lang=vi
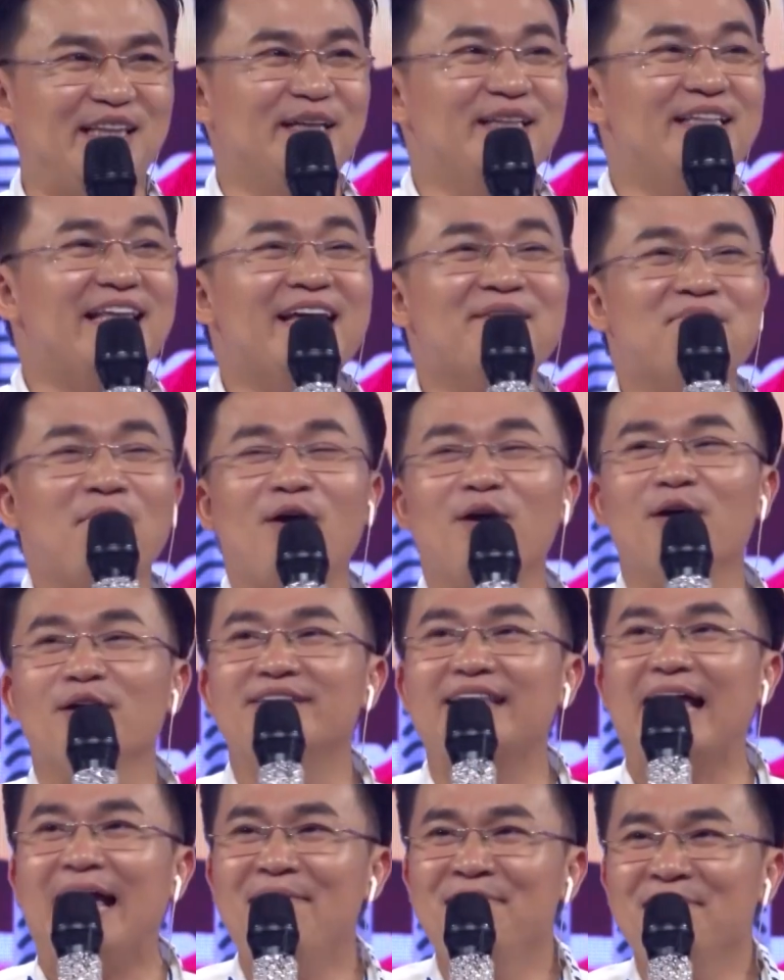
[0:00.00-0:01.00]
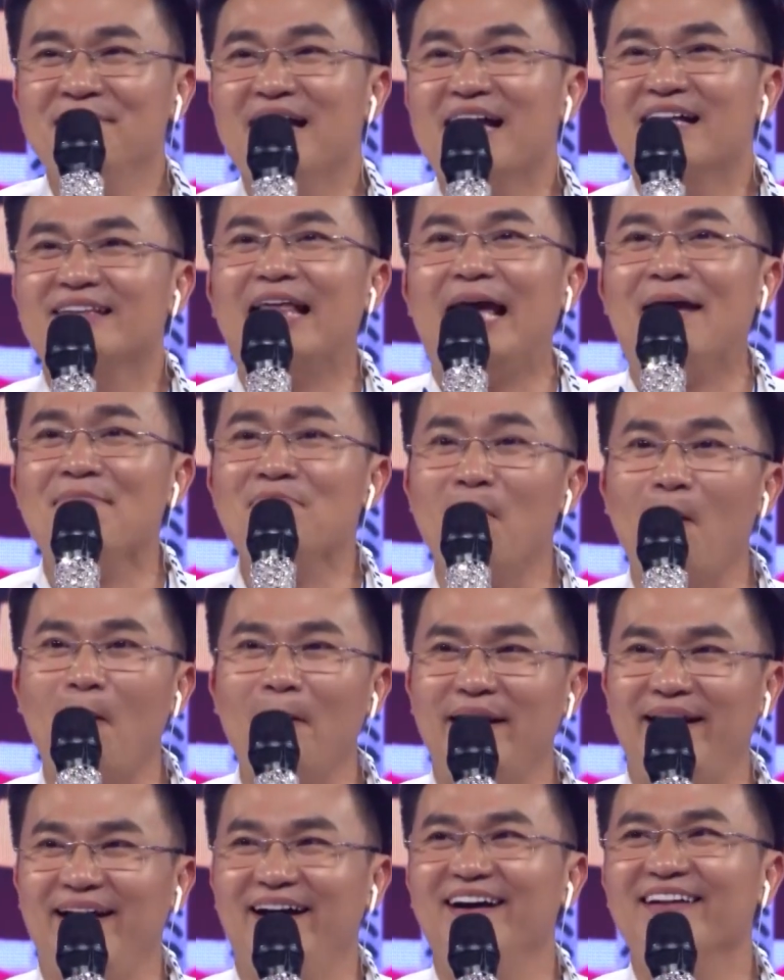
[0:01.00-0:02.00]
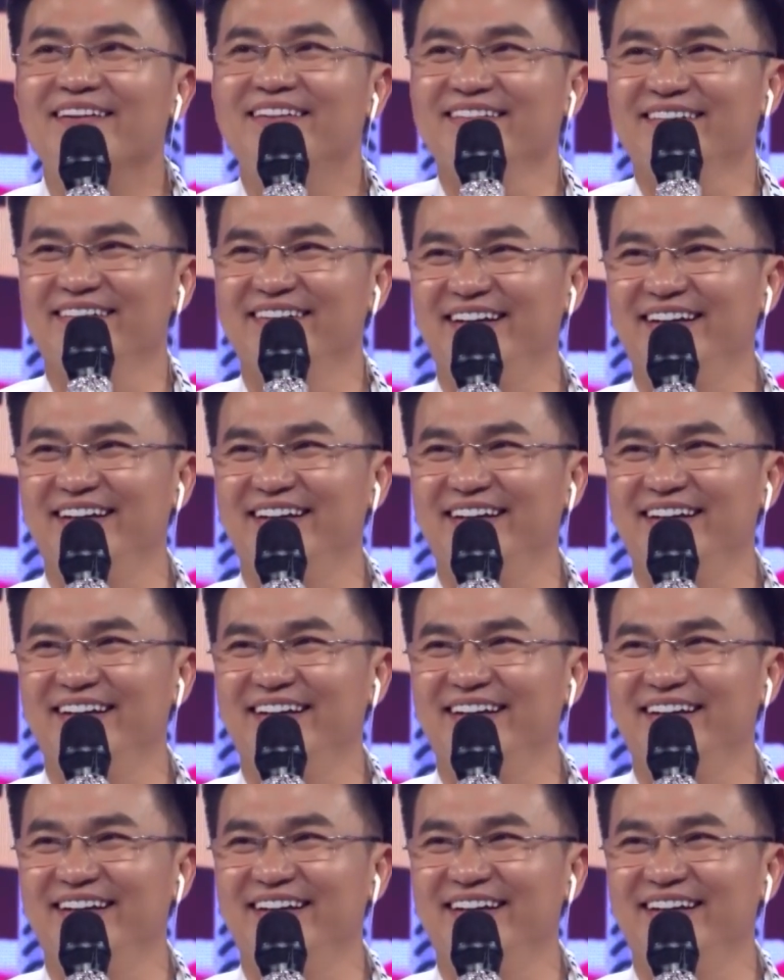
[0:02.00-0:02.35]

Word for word: tự nhiên mọi người tém tém môi lại hết